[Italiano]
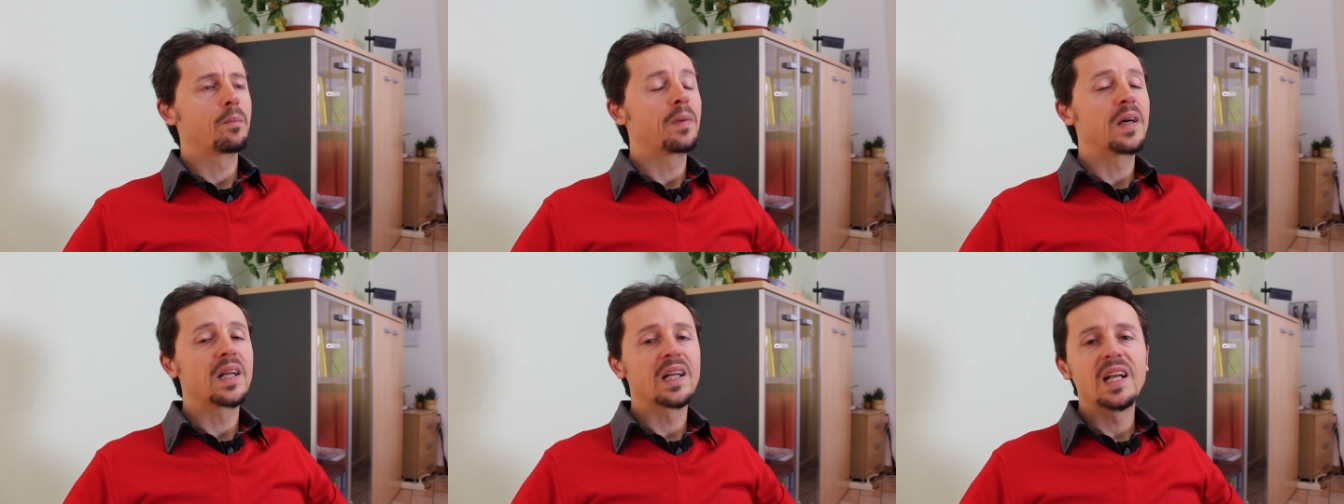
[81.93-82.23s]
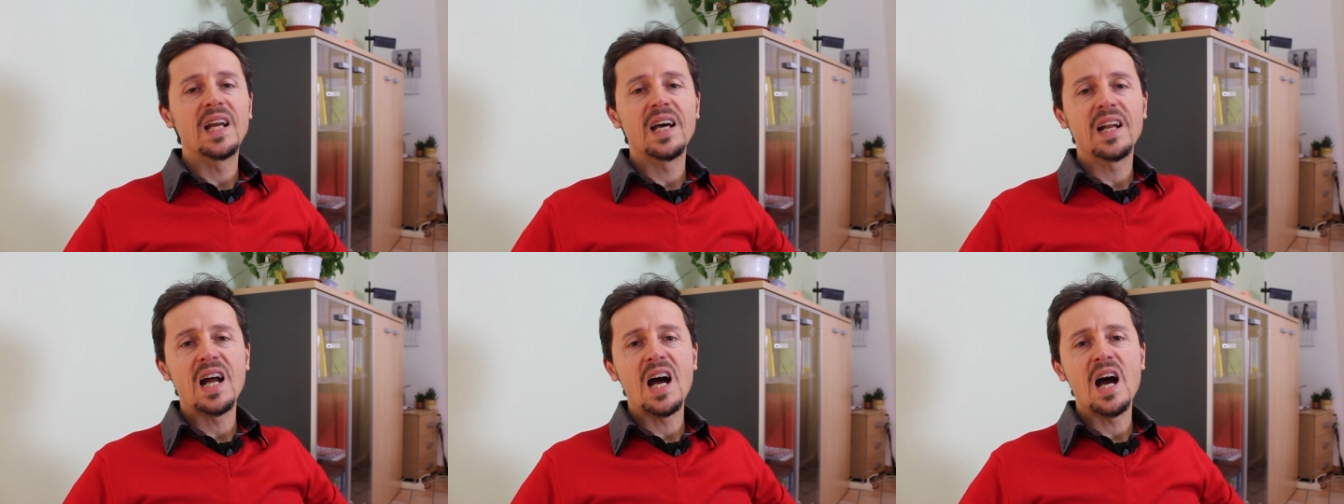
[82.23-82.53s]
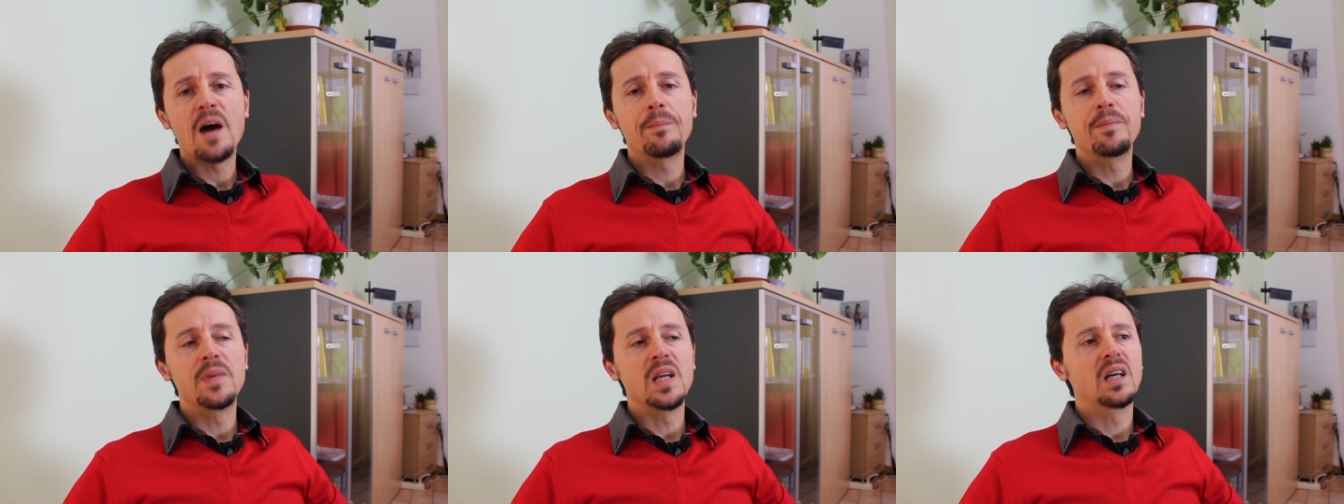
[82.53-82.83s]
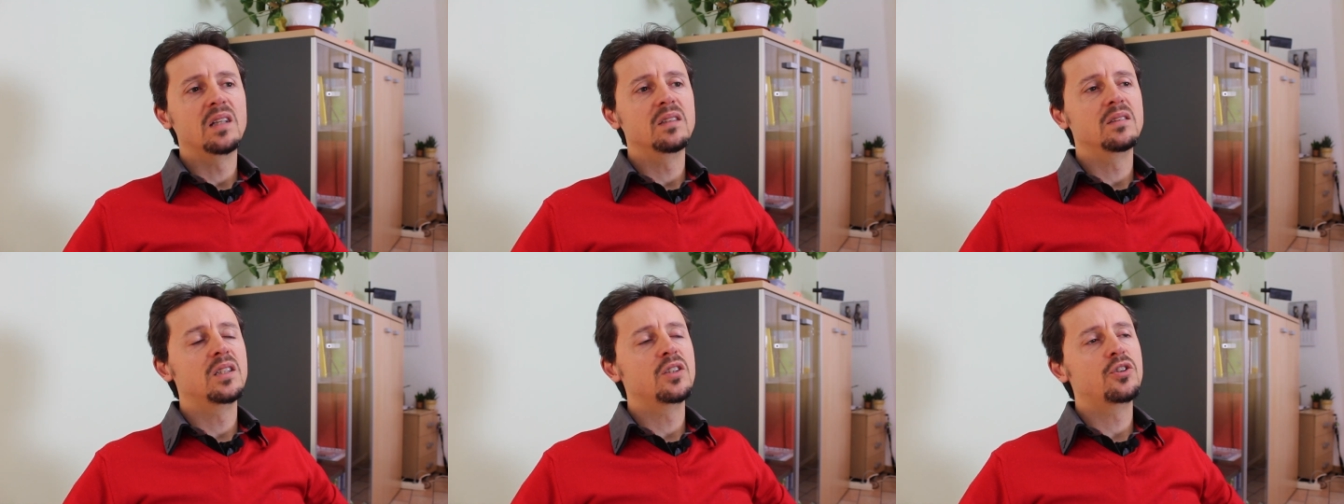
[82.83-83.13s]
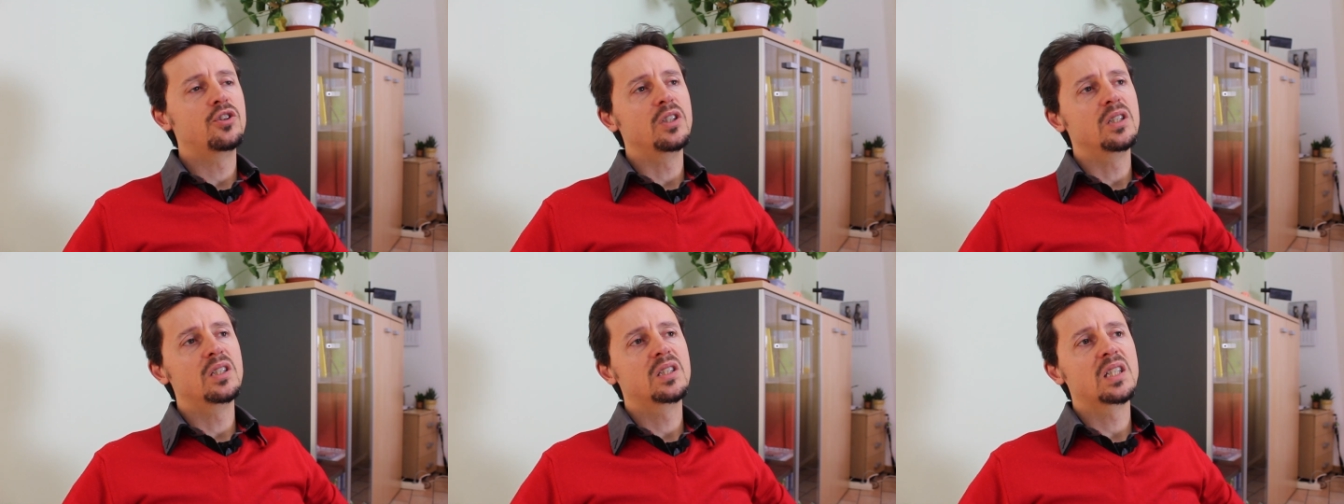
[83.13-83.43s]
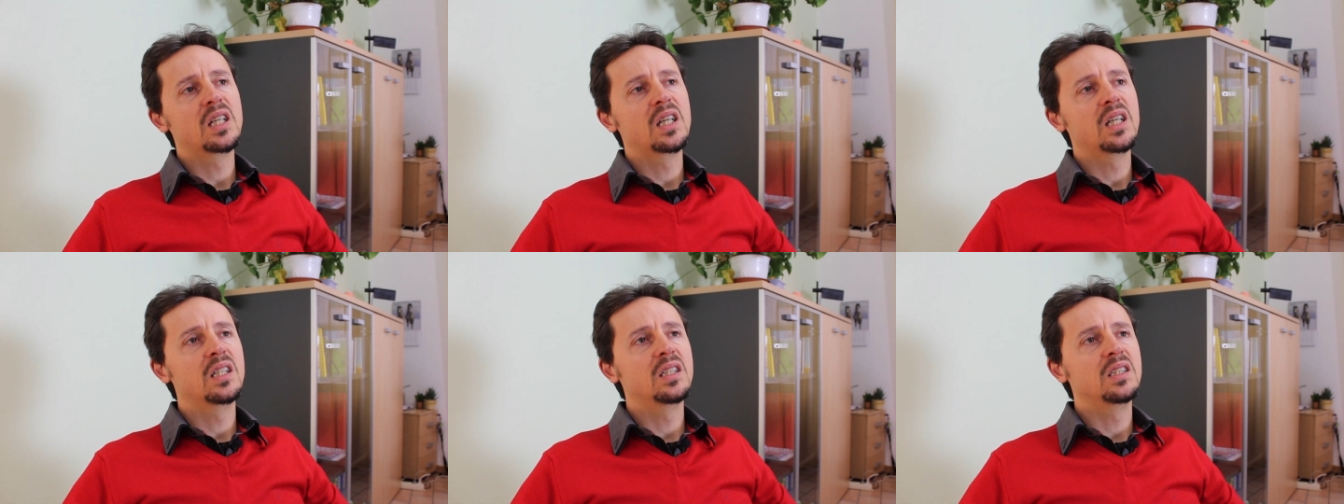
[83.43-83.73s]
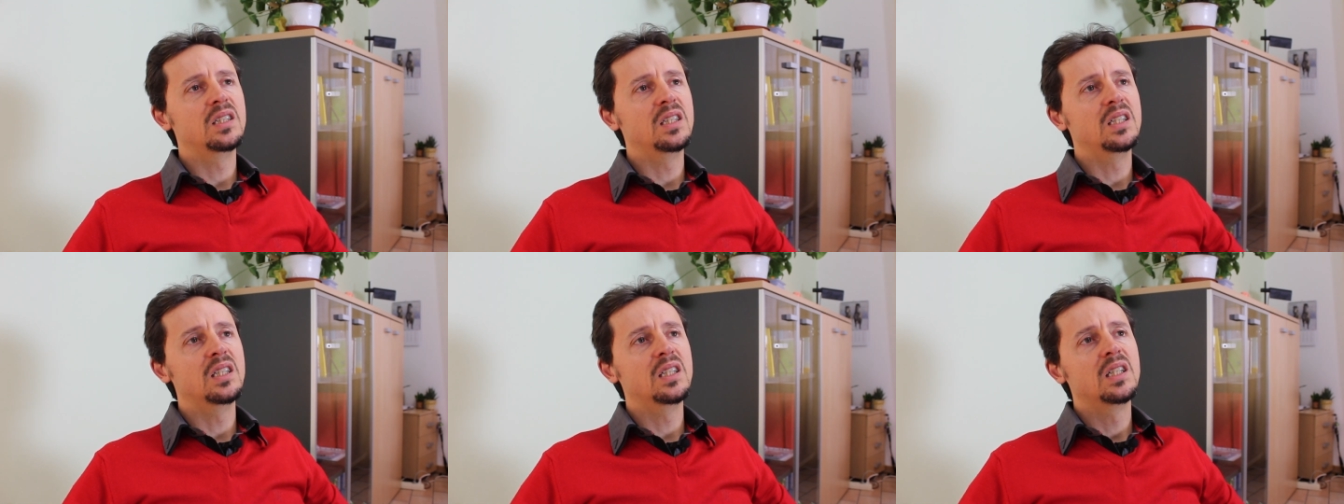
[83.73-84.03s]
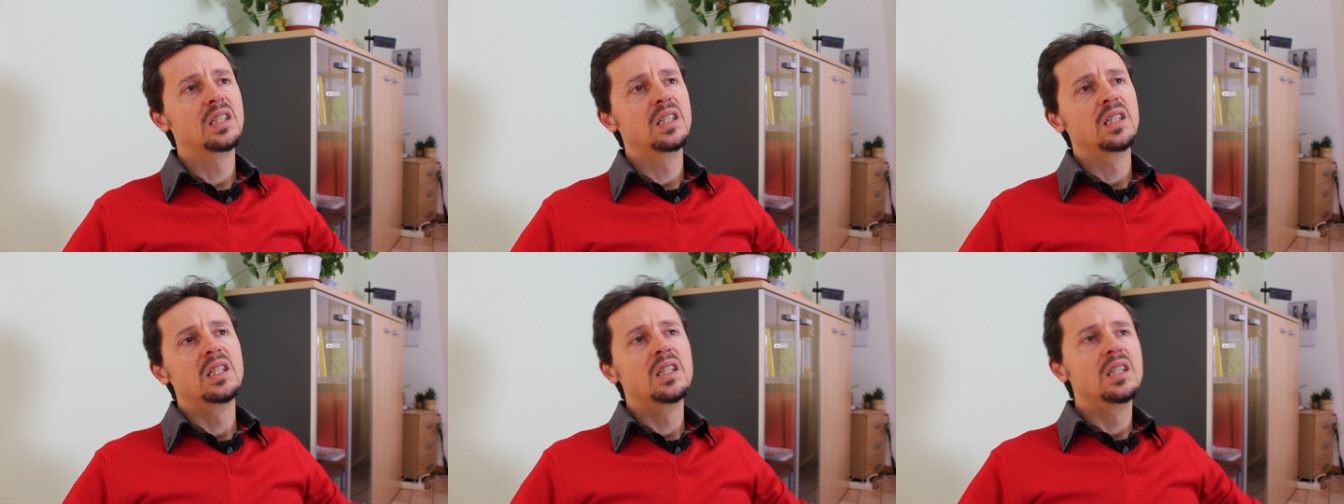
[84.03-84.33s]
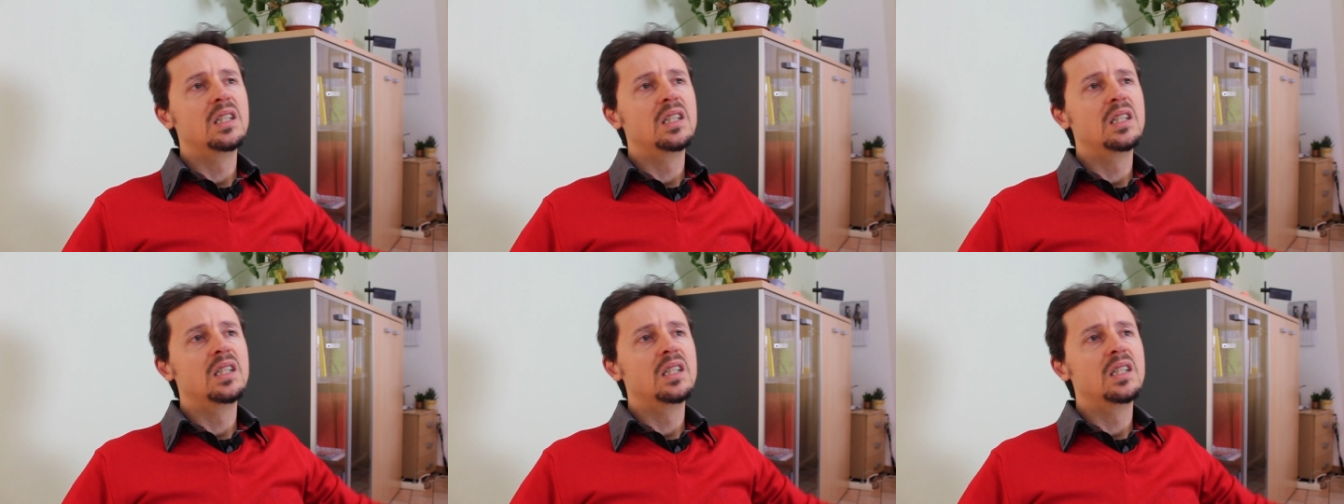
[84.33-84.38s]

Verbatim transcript: per la rabbia, decise di